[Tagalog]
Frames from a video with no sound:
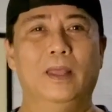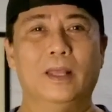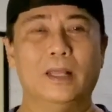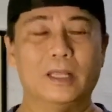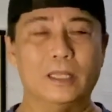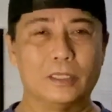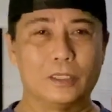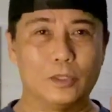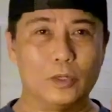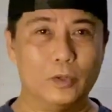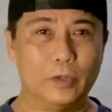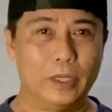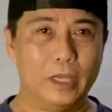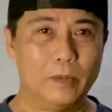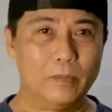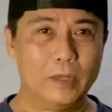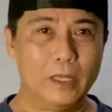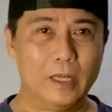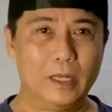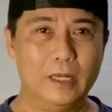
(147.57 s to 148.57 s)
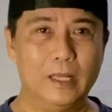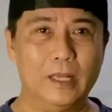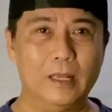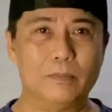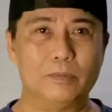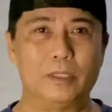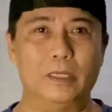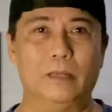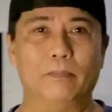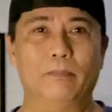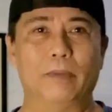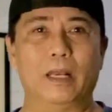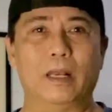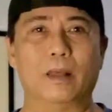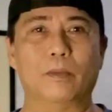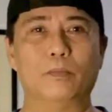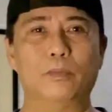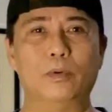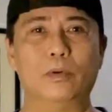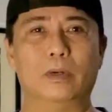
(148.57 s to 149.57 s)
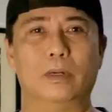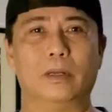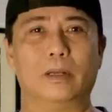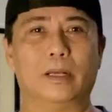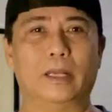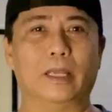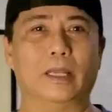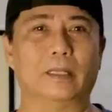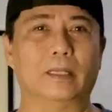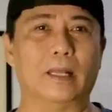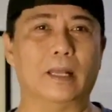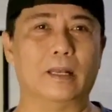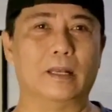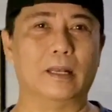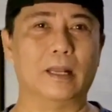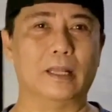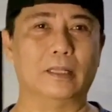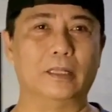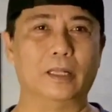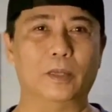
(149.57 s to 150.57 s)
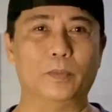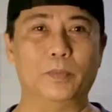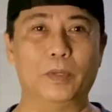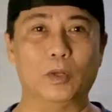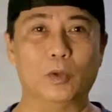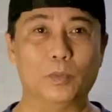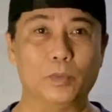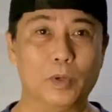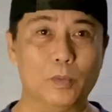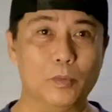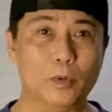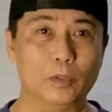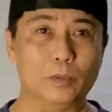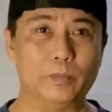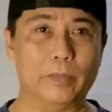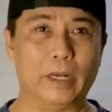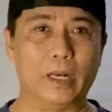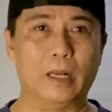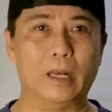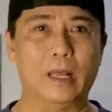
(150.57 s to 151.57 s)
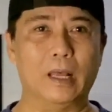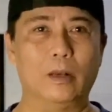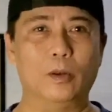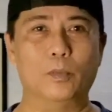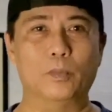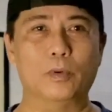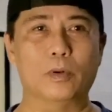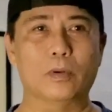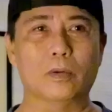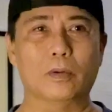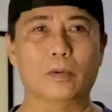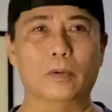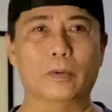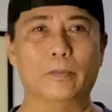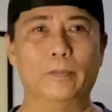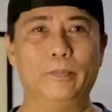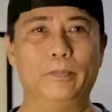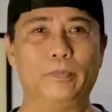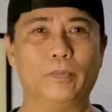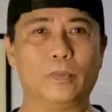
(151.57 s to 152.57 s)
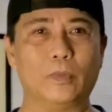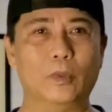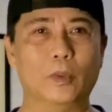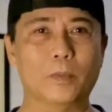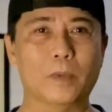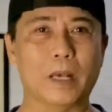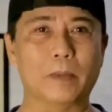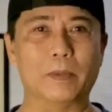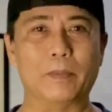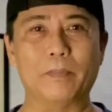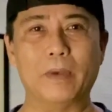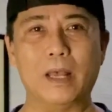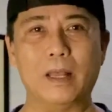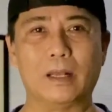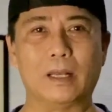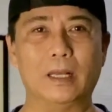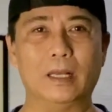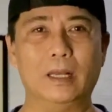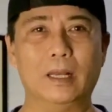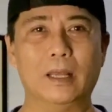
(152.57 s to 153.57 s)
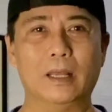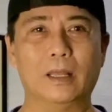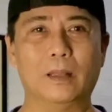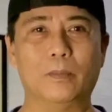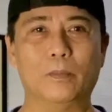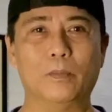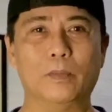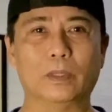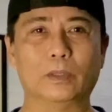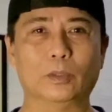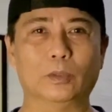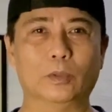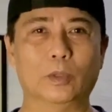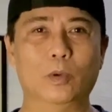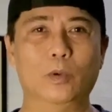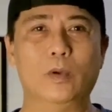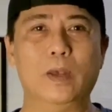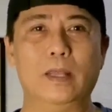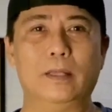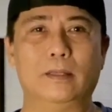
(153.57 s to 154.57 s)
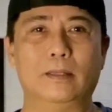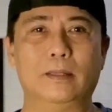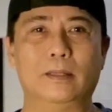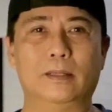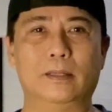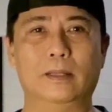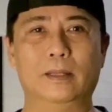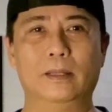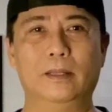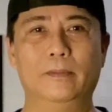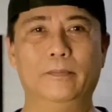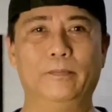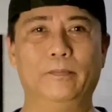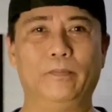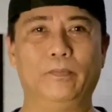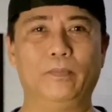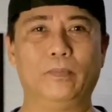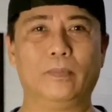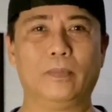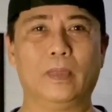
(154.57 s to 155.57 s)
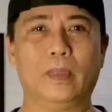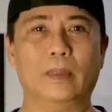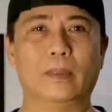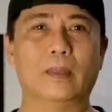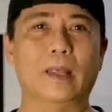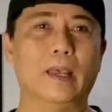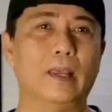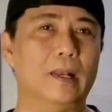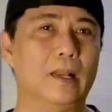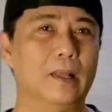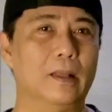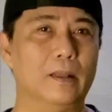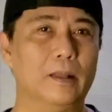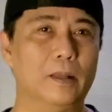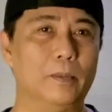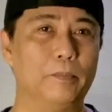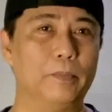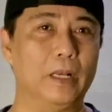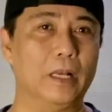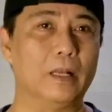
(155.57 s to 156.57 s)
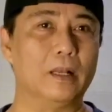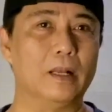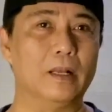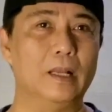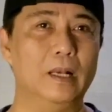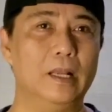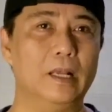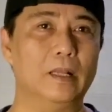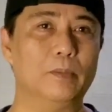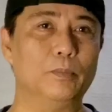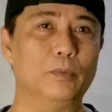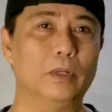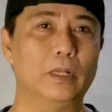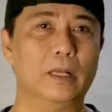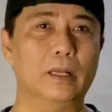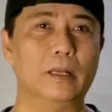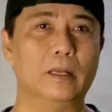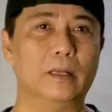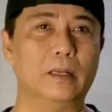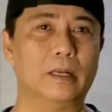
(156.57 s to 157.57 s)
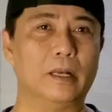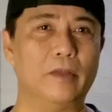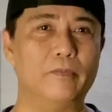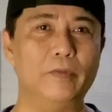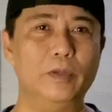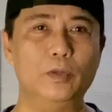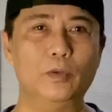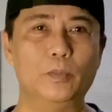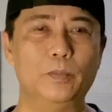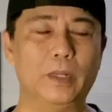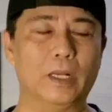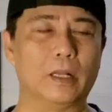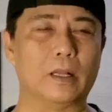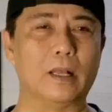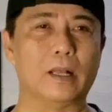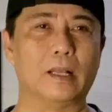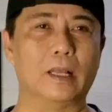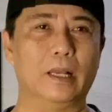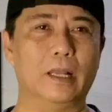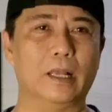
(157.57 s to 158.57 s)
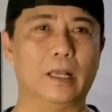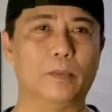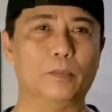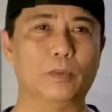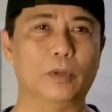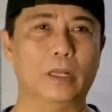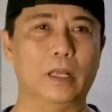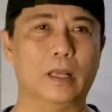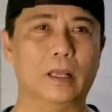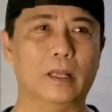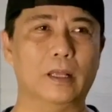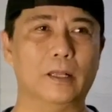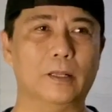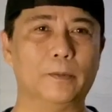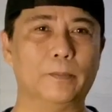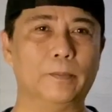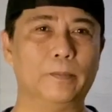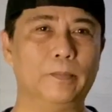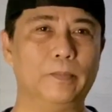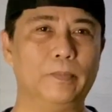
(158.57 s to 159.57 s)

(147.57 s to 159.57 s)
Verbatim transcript: So yan mga kalingap, simple lang po. Kaya ta- natin ipinopromote para lalo pong dumami pa ang kanilang matutulungan. Dahil ang pinanggagalingan po ng revenue, pinanggagalingan po ng